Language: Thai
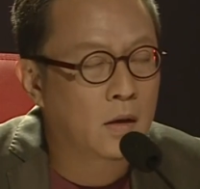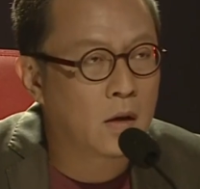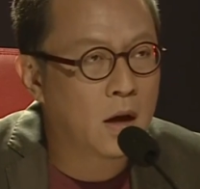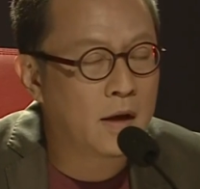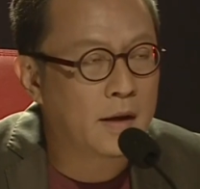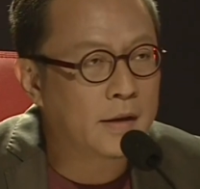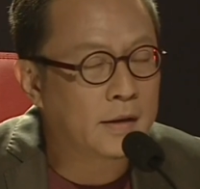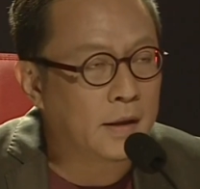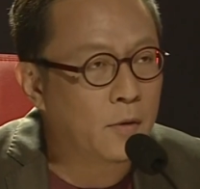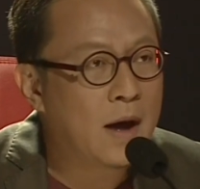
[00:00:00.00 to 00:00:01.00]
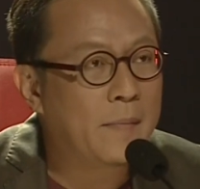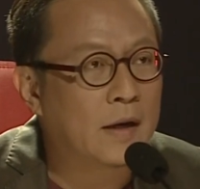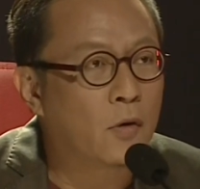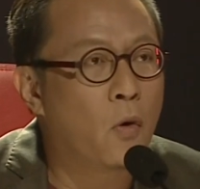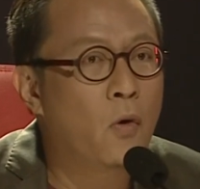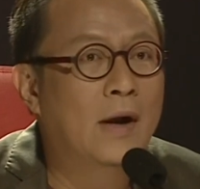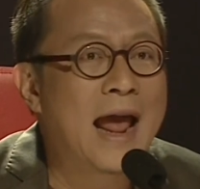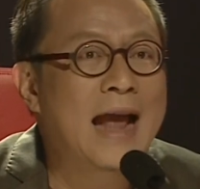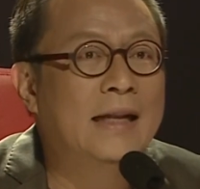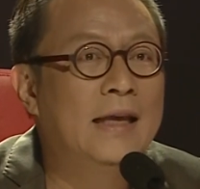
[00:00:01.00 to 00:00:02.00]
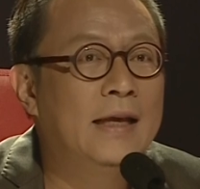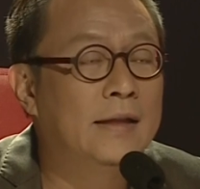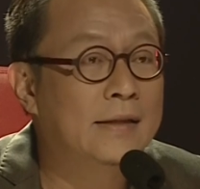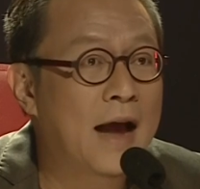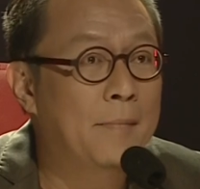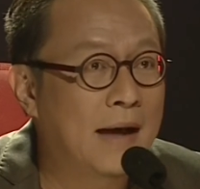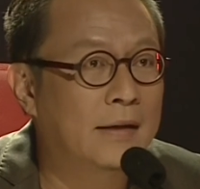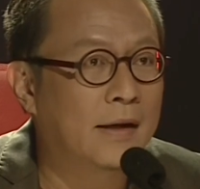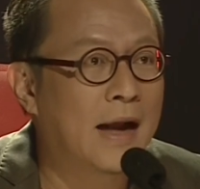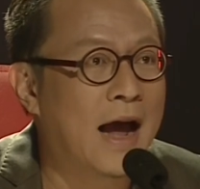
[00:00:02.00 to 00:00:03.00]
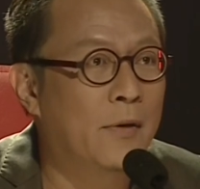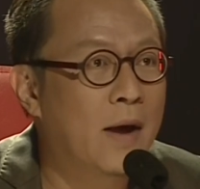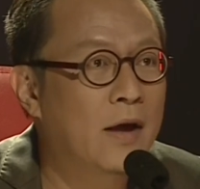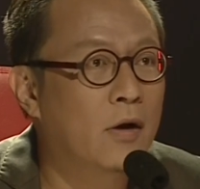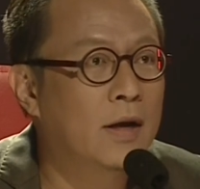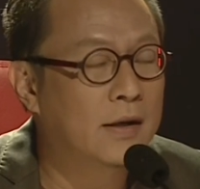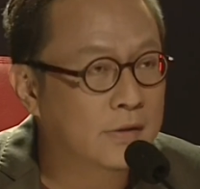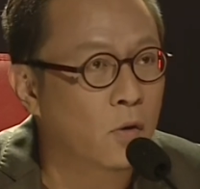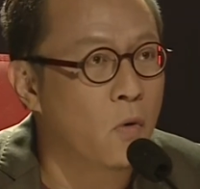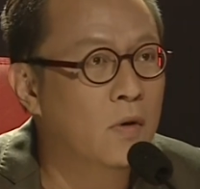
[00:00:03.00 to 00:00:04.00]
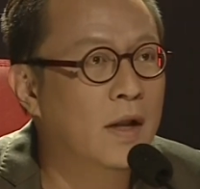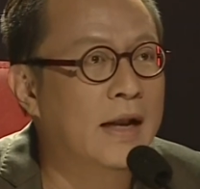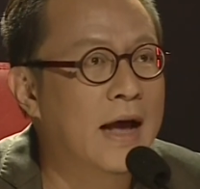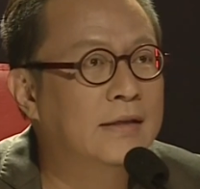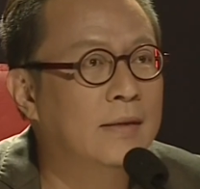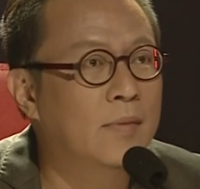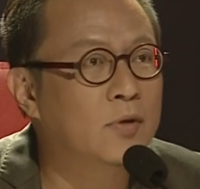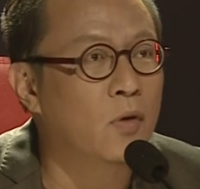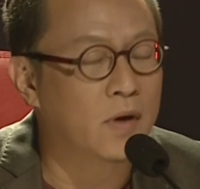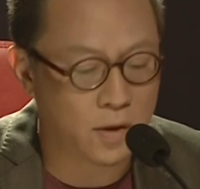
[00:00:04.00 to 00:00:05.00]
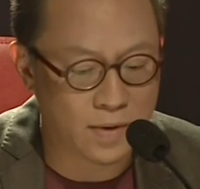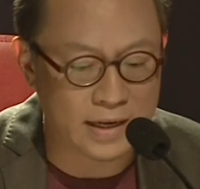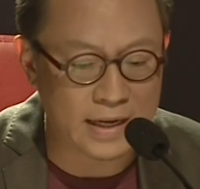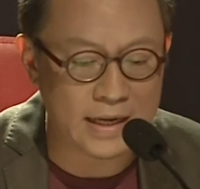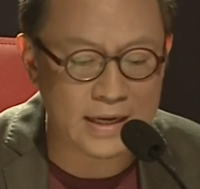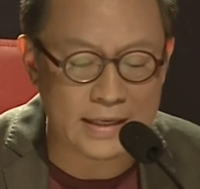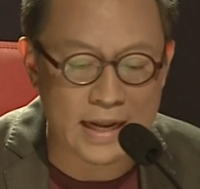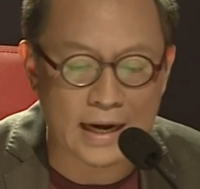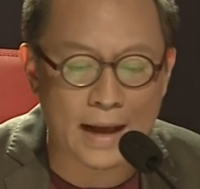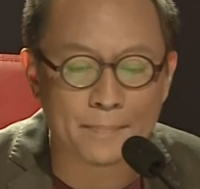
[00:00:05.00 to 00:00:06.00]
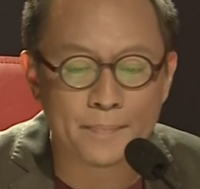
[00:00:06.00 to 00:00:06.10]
ก็ถือว่าเป็นคู่แรกที่ตั้งมาตรฐานไว้ค่อนข้างสูงเลยนะสำหรับโชว์ในวันนี้นะครับ